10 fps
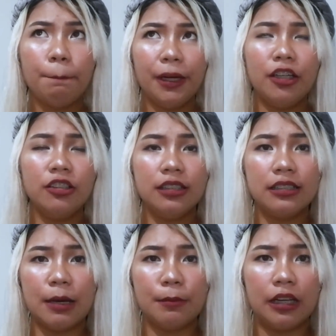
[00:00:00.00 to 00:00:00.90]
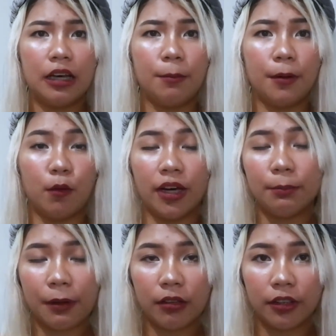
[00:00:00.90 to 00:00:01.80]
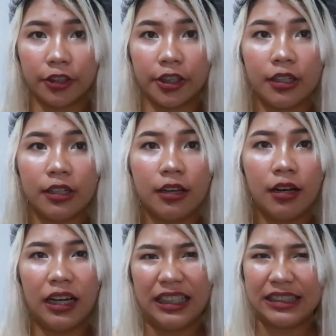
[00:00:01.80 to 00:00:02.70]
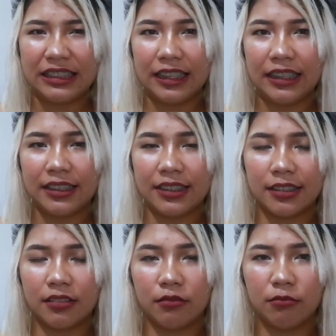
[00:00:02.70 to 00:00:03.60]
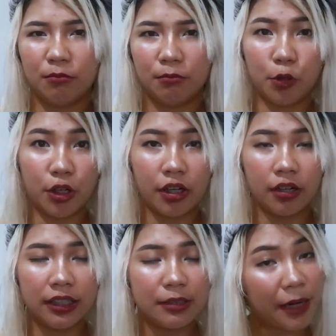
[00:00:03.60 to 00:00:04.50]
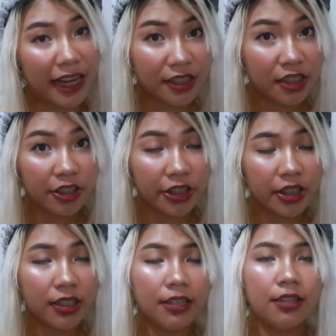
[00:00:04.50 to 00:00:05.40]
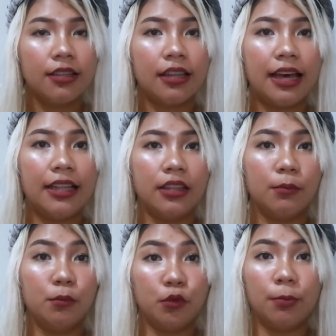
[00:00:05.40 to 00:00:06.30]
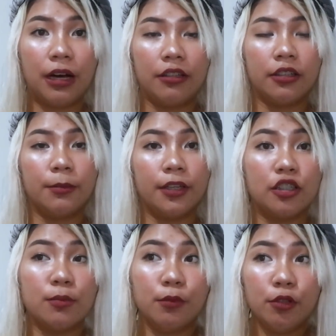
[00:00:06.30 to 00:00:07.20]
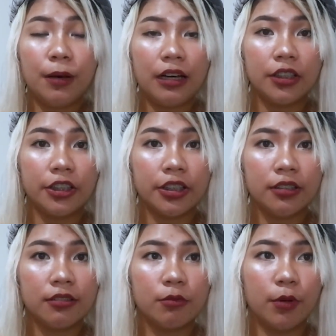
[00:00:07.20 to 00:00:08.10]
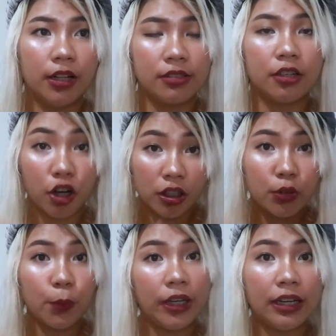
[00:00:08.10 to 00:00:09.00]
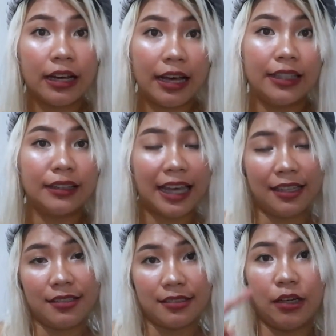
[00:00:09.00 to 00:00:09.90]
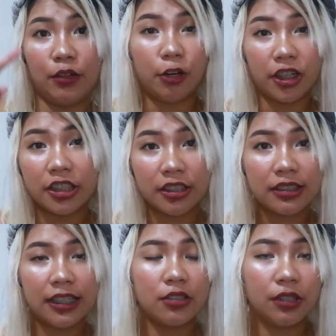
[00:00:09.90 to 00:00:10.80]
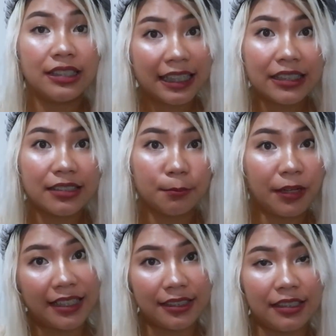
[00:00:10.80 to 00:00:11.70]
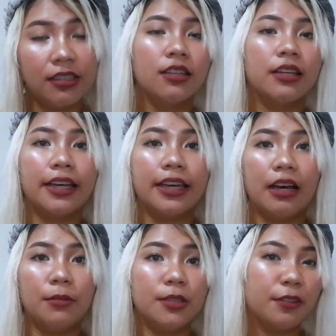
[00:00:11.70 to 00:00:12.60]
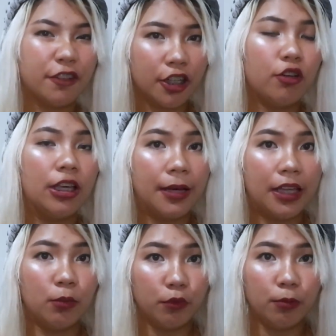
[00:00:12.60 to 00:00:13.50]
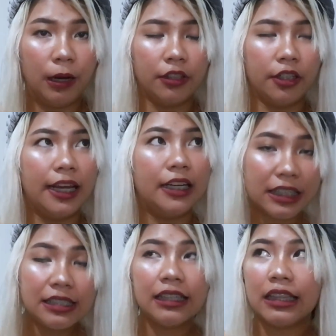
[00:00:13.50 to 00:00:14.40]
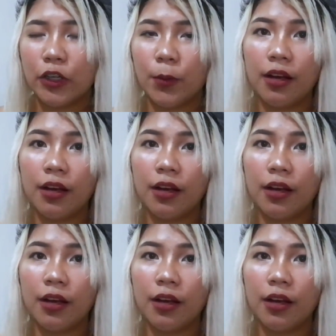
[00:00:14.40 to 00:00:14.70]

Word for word: pero sinasabi nila, pag white powder, it's, it's more, it's brassier than the blue powder because blue powder, well, sa color wheel nga, it cancels out oranges then, so it's less brassy. Kaya mas prefer nung iba yung blue powder. And recently,